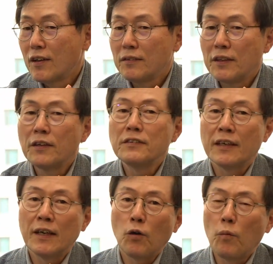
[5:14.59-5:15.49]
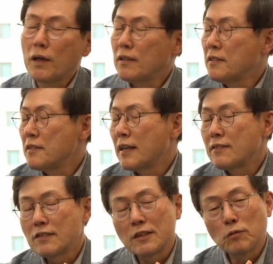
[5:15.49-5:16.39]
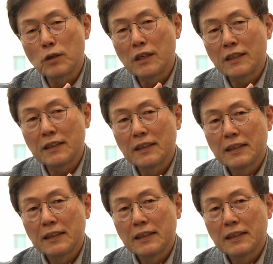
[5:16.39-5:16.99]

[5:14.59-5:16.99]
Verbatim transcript: 근데 현재 500년이 지난 지금 우리는